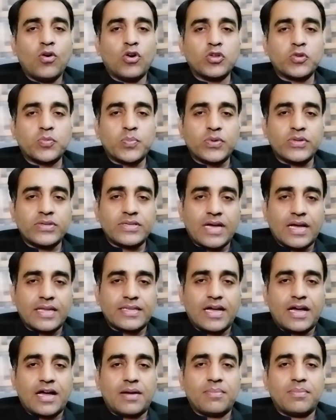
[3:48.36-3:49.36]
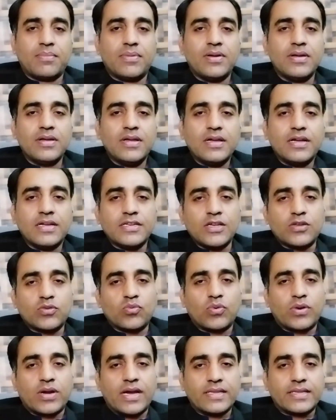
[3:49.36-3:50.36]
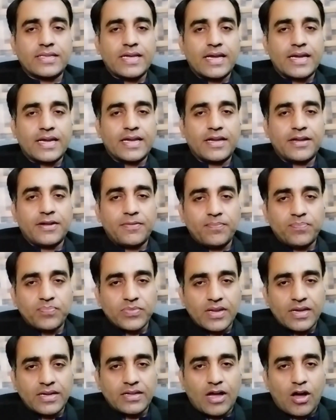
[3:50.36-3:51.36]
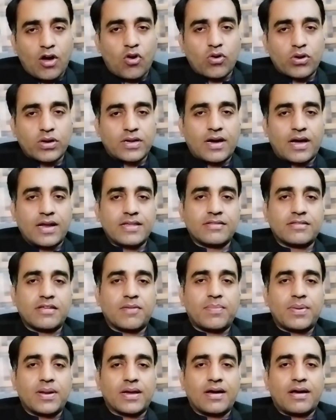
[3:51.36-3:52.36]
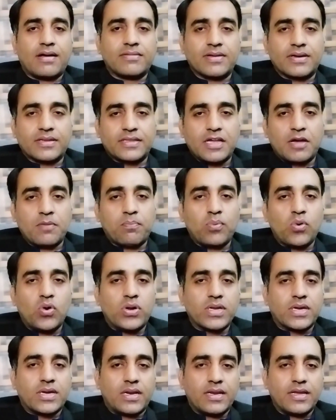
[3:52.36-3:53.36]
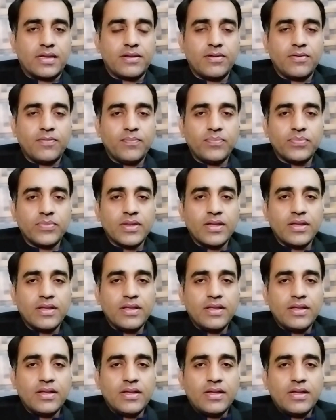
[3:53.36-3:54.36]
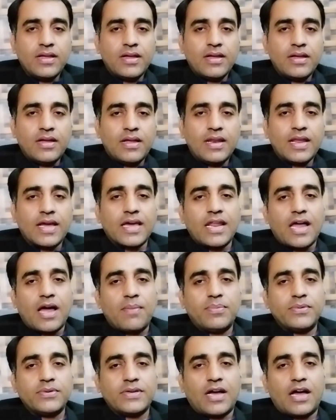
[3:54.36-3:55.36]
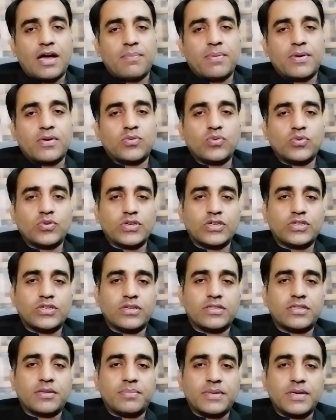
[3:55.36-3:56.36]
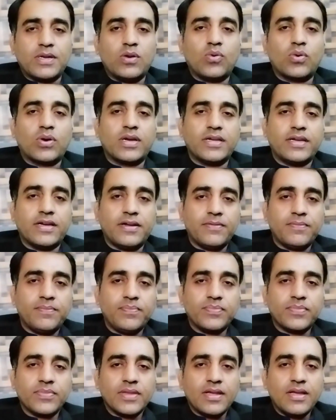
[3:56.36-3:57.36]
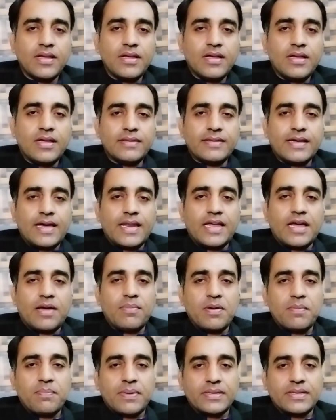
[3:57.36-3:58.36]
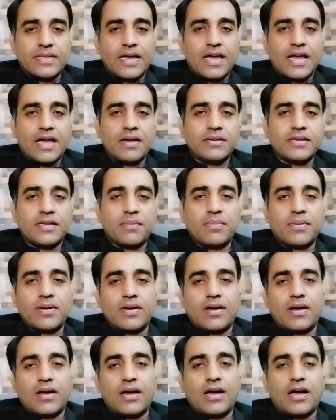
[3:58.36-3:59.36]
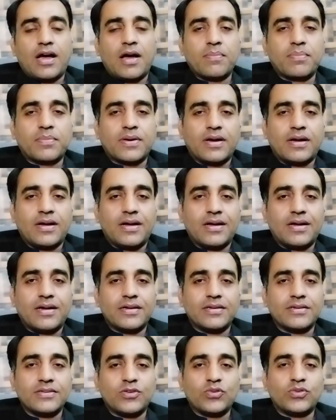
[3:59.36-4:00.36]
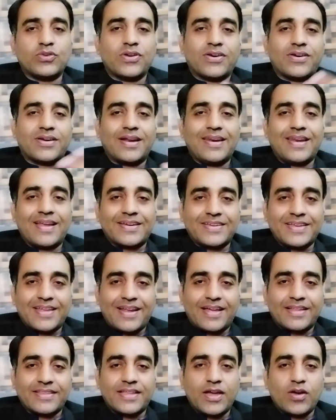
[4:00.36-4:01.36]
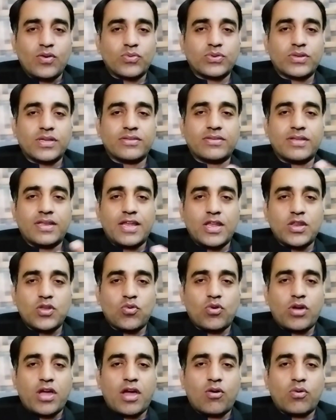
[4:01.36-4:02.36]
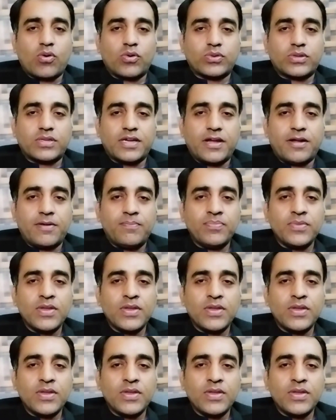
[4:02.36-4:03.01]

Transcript: उस पर ज्यादा हम जिसको कहते हैं कि और का रिजर्व लगा सकते हैं पोलिटिकली लेकिन अब यहाँ पर सिचुएशन तब्दील हो गई है जहर हमें पता है जब आ, आपका जो जनरल इलेक्शन आता है उसके सिनेरियो है और होते हैं